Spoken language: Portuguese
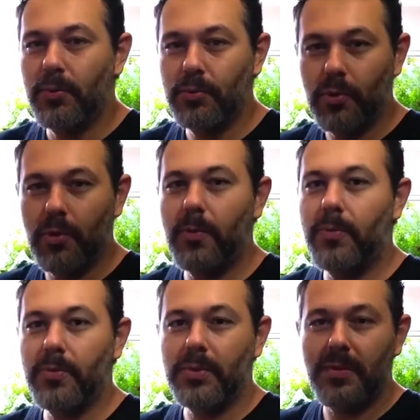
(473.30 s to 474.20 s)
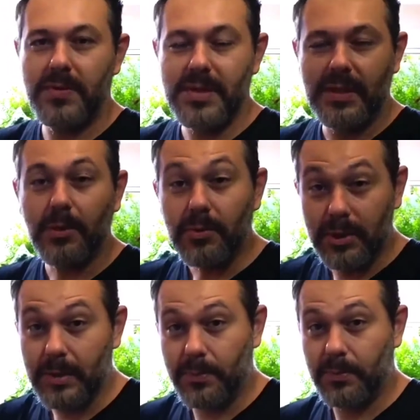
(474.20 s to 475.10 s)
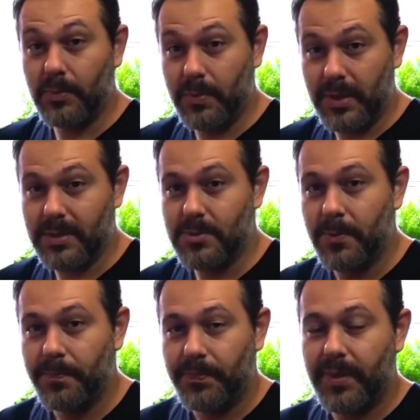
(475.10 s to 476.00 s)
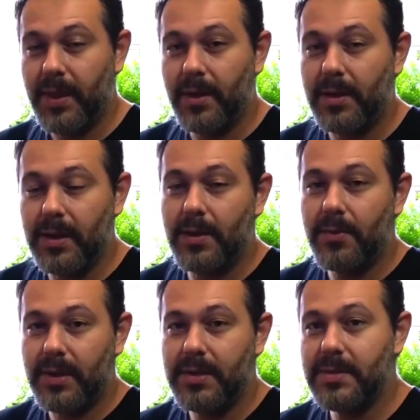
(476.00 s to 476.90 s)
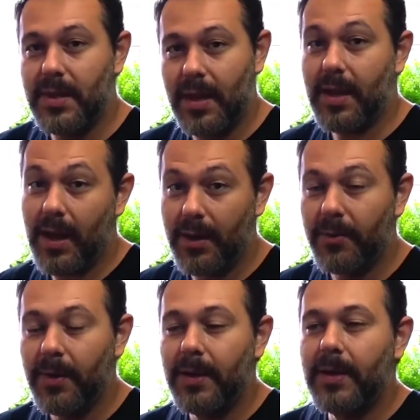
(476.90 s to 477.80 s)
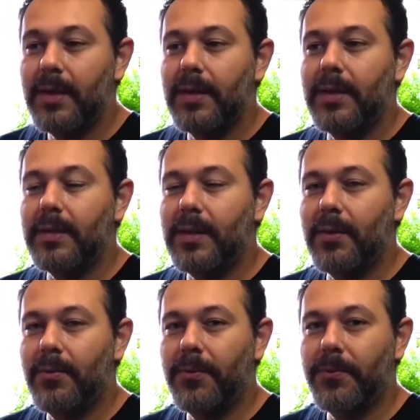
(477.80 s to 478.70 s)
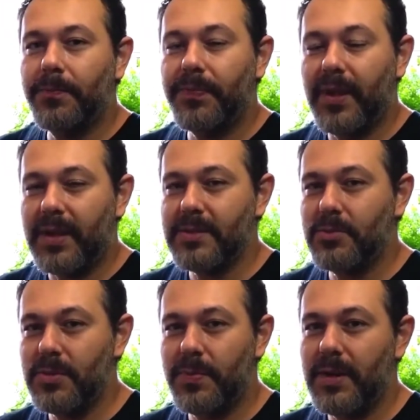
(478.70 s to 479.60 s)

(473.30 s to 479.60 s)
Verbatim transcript: o dobro, talvez até o triplo do preço. Né? Acrílico aqui é caro. Então, na questão de